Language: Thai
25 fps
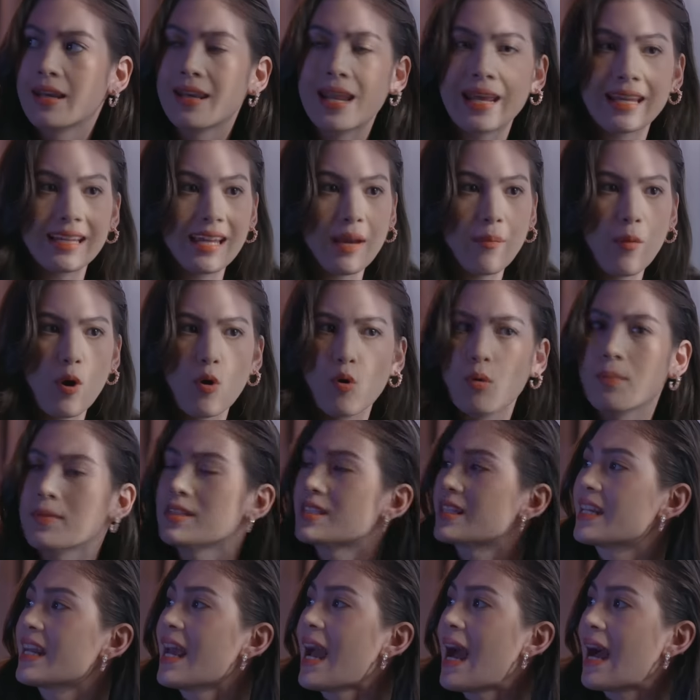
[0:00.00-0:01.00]
ไหนแกบอกว่า
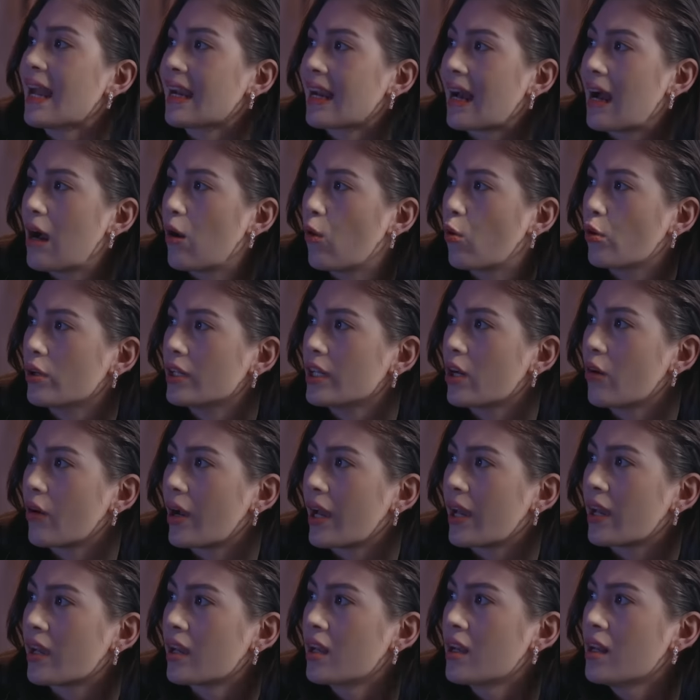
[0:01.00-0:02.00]
มันจะได้ อ่านข่าวคนเดียว
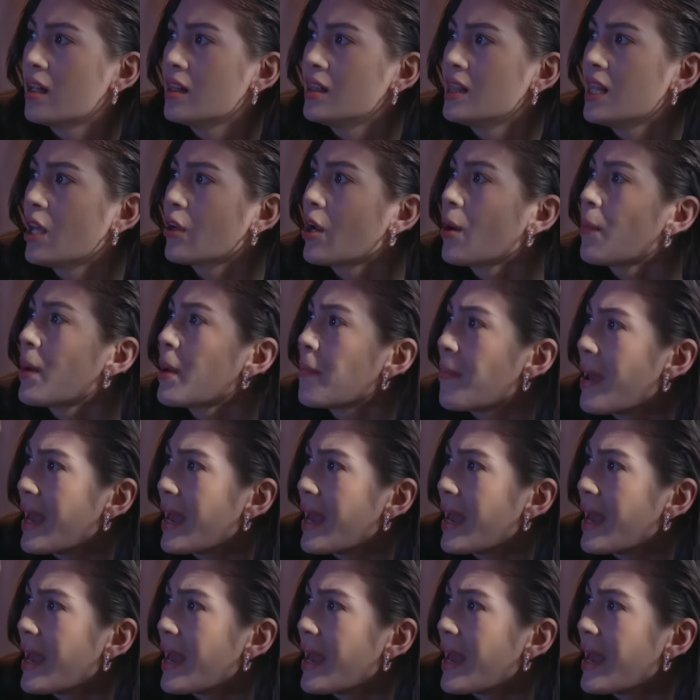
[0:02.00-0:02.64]
ไง เราไปเรื่มแล้วทำไม